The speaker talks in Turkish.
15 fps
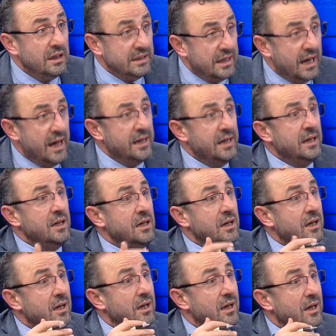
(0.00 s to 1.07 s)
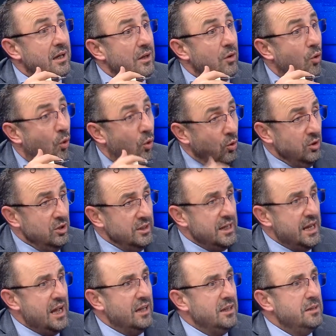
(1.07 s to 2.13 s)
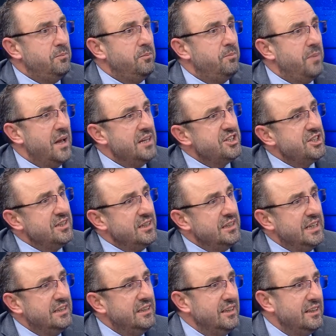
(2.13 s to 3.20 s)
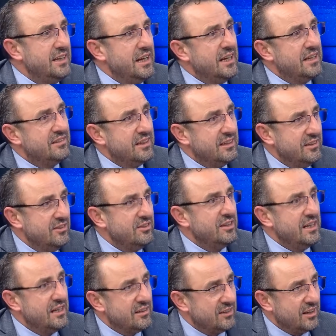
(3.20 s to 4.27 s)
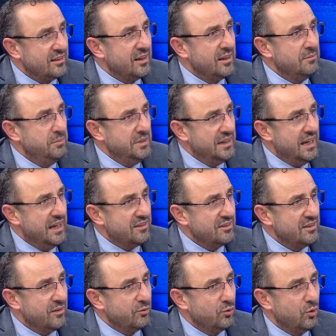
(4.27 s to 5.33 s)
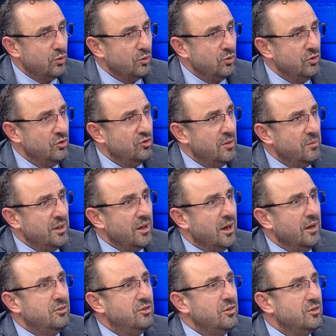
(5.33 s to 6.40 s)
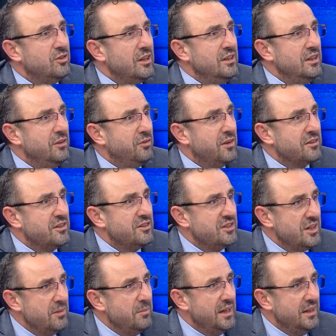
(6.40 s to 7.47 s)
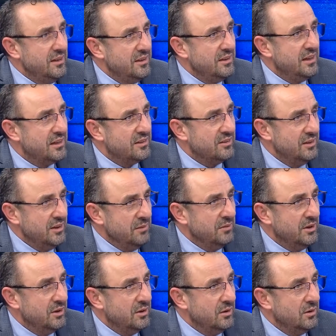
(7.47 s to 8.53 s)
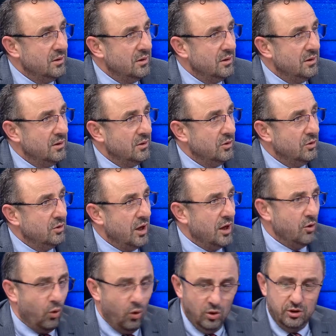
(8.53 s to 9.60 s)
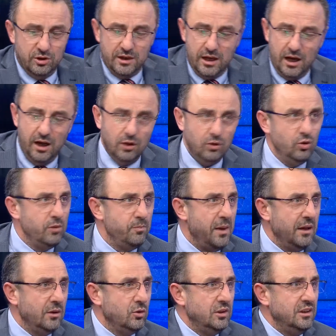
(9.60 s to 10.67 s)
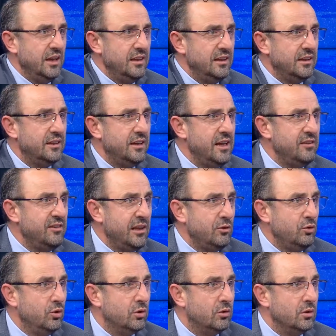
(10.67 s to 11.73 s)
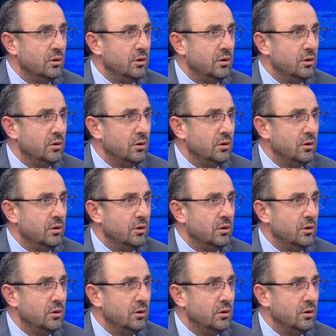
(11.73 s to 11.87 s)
Yani 10 liraya alıp 5 liraya, 7 liraya, 8 liraya satan bir esnaf gördüğünüz zaman senin iflas edeceğin bellidir dersin değil mi? Tabii. Yani 10 liraya alıyor, 7 liraya satıyor.